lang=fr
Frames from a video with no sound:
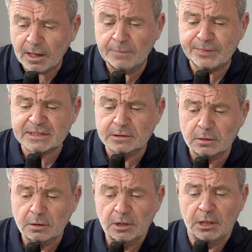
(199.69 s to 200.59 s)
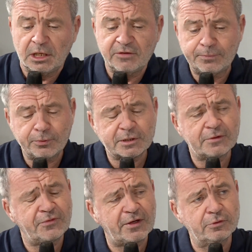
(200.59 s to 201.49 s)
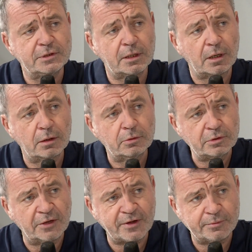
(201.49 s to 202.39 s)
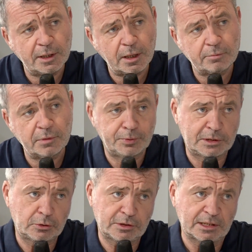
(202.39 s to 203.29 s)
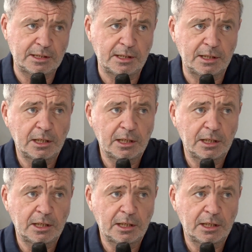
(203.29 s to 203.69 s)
un patient, il va peut-être faire venir une infirmière, mais peut-être juste un kiné,